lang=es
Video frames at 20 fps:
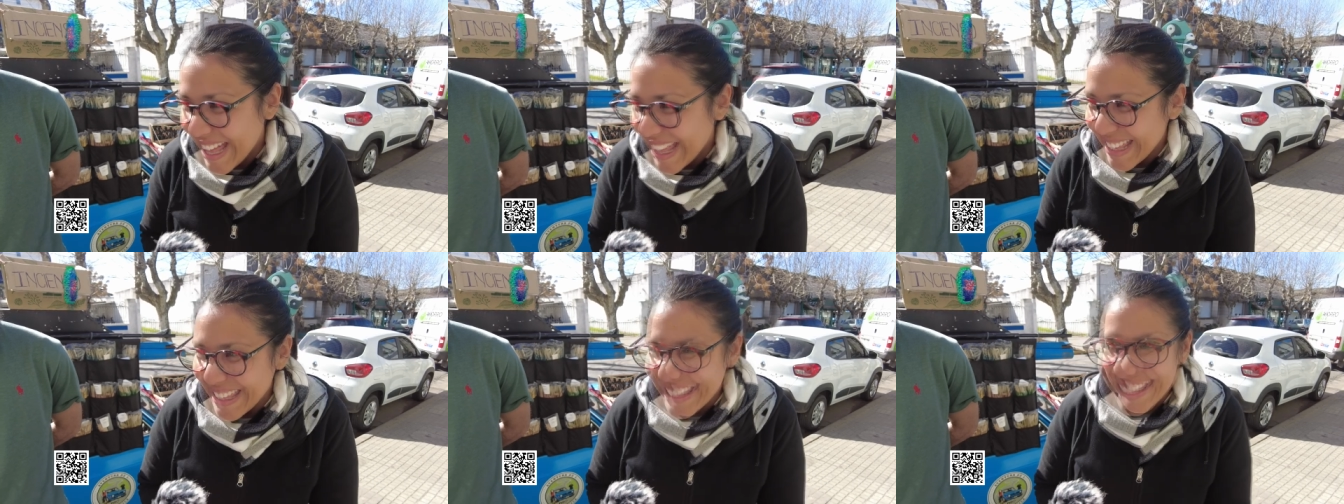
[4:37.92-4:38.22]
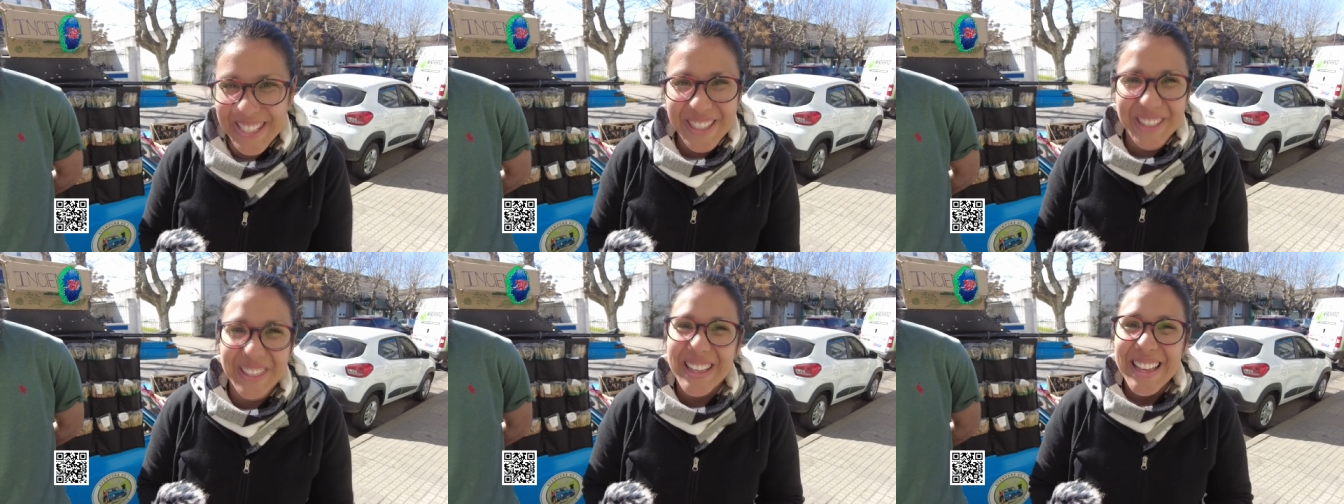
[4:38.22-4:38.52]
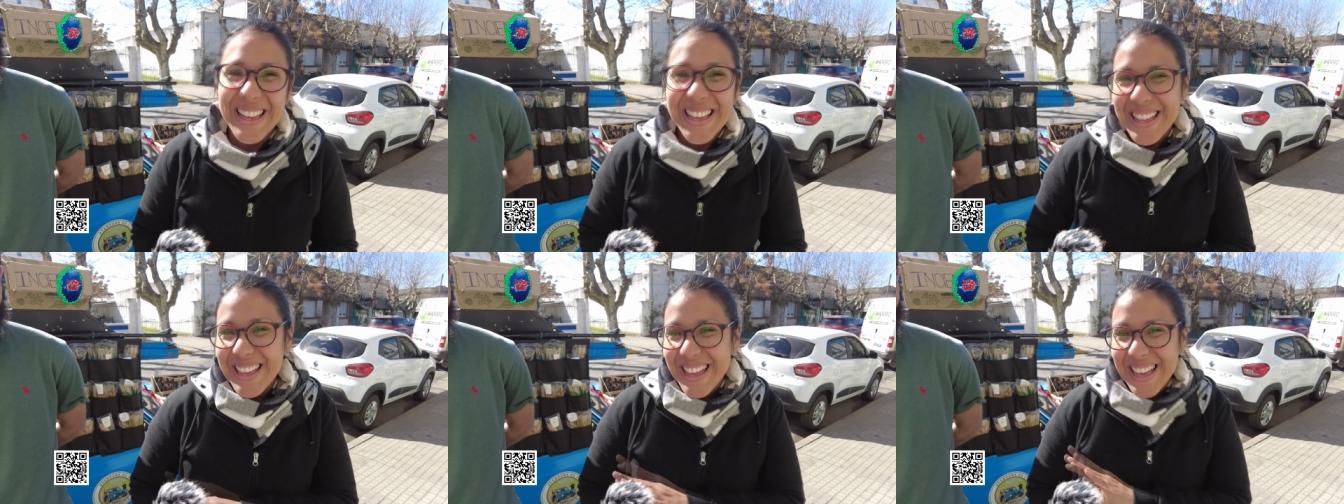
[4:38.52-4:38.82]
adentro,
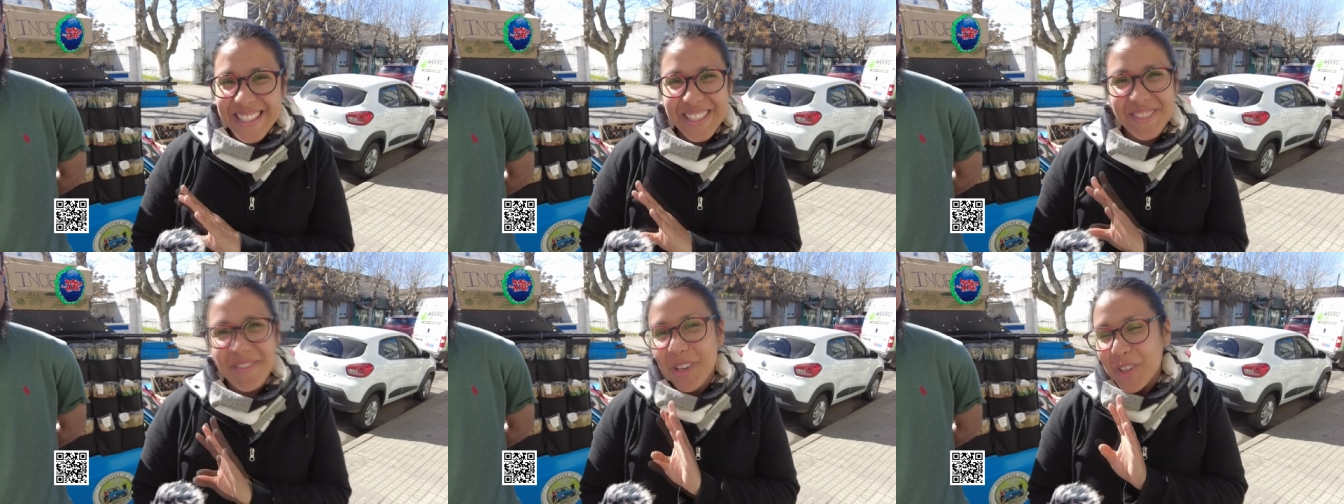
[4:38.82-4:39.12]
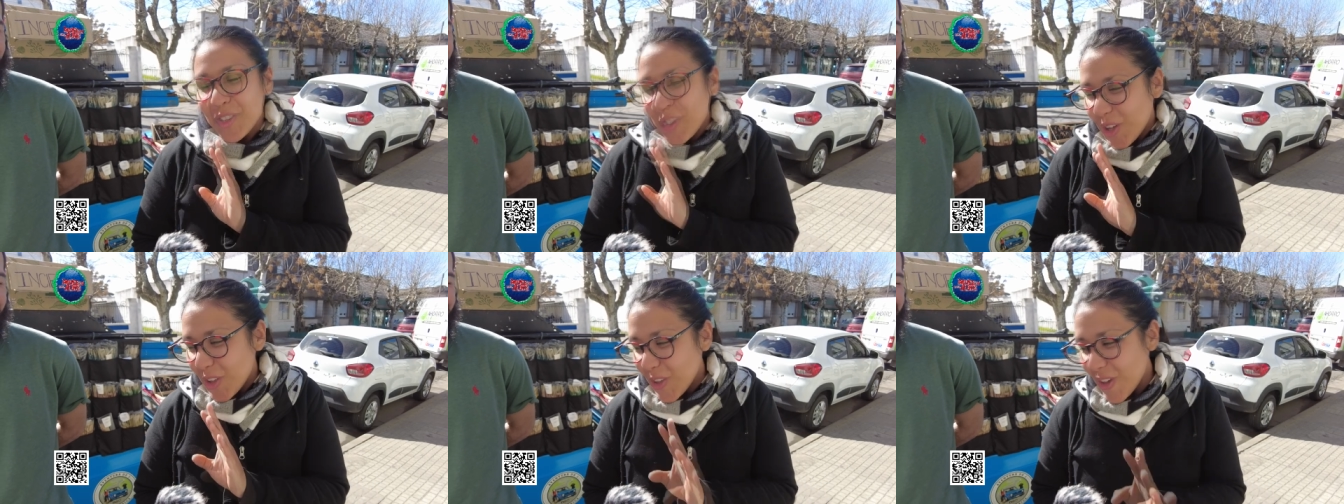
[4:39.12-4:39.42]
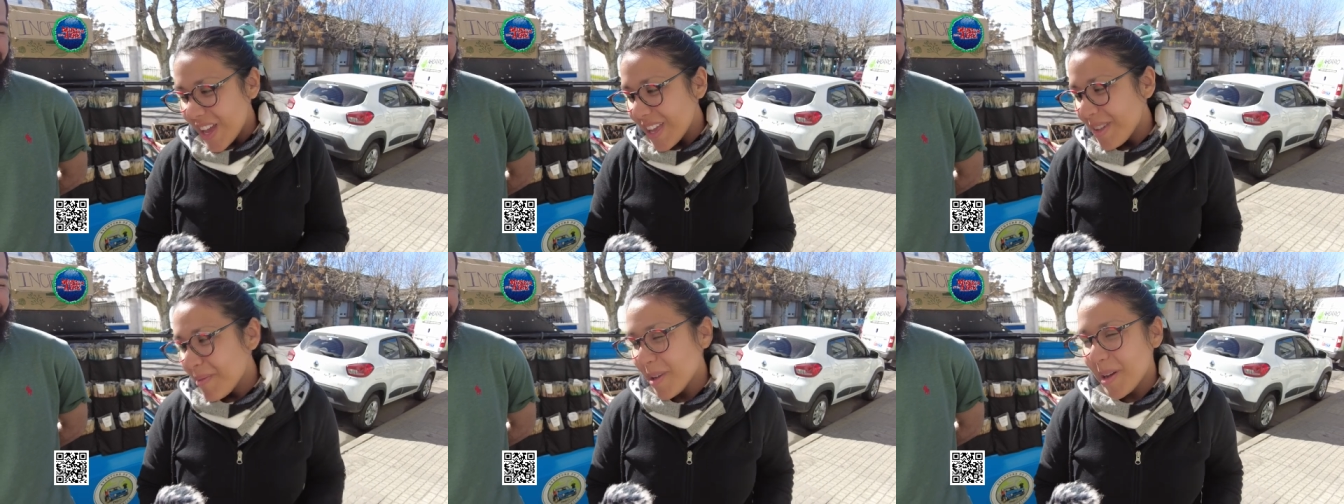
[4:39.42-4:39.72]
hacemos todo
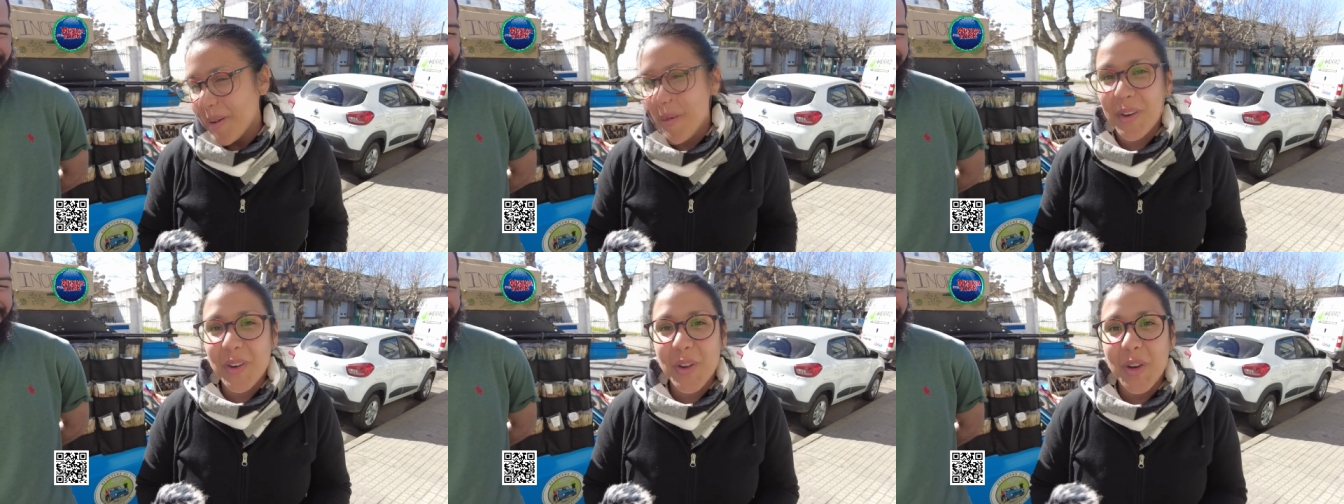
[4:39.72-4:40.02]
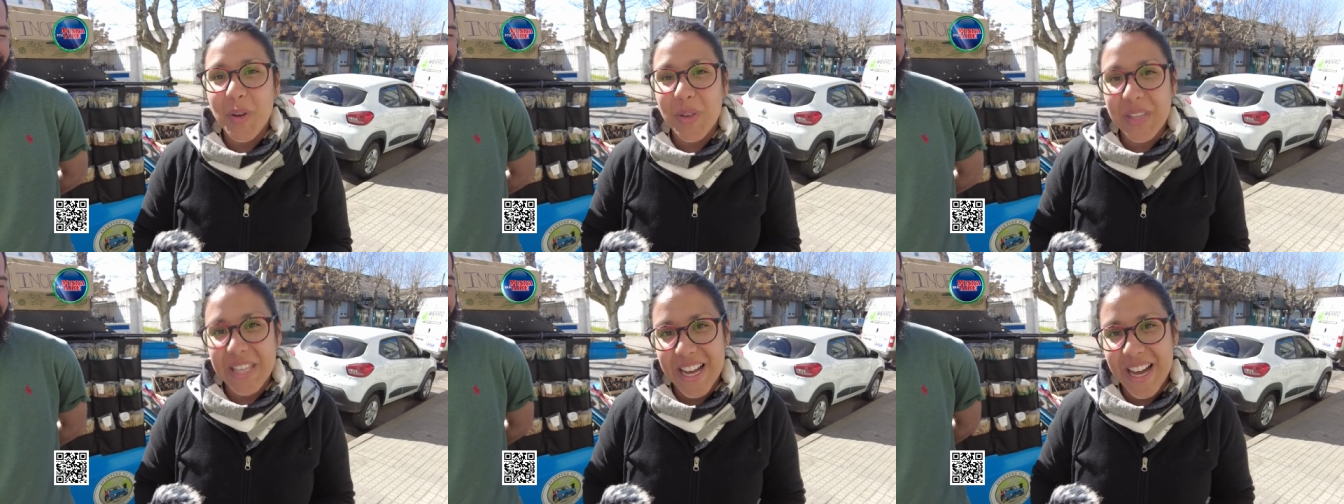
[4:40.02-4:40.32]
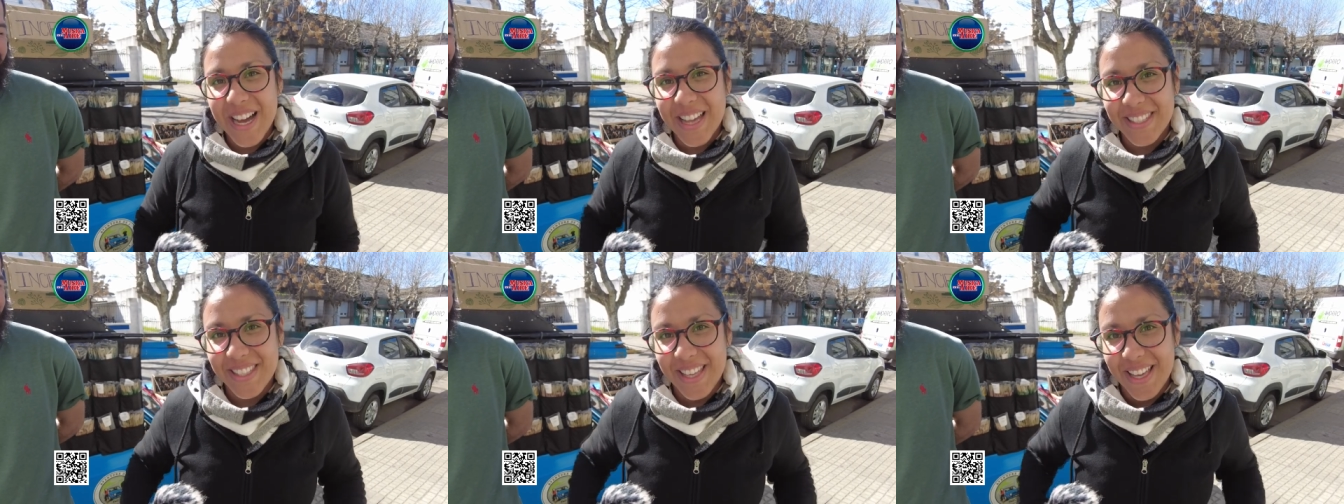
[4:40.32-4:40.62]
ahí porque bueno, es nuestra
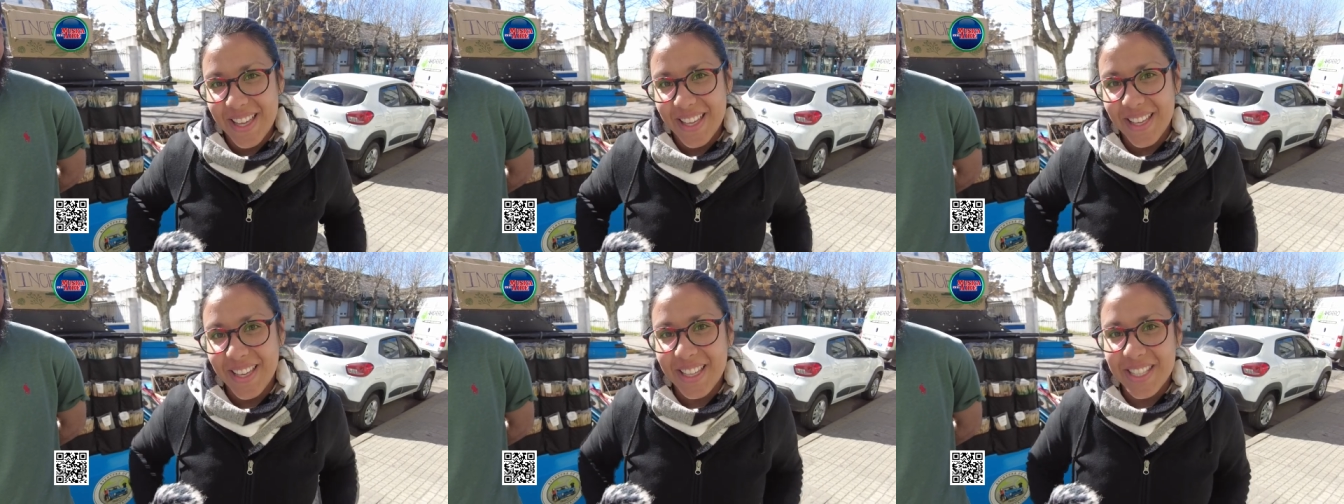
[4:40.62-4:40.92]
casa.